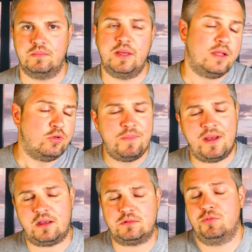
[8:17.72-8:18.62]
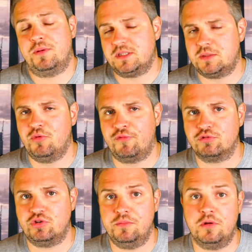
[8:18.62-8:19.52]
Et de par ce principe de
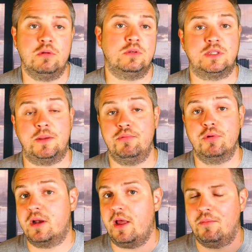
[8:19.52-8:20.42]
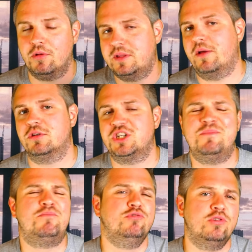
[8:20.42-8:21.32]
fonctionnement, ça peut clairement
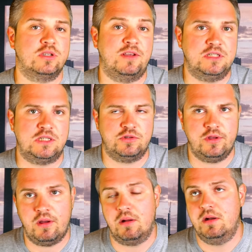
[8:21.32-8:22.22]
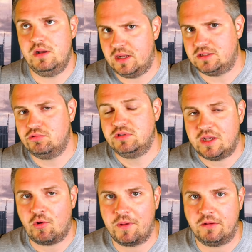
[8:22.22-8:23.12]
déranger plusieurs investisseurs, là-dessus
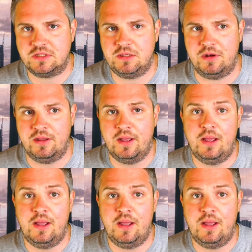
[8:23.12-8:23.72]
c'est compréhensible.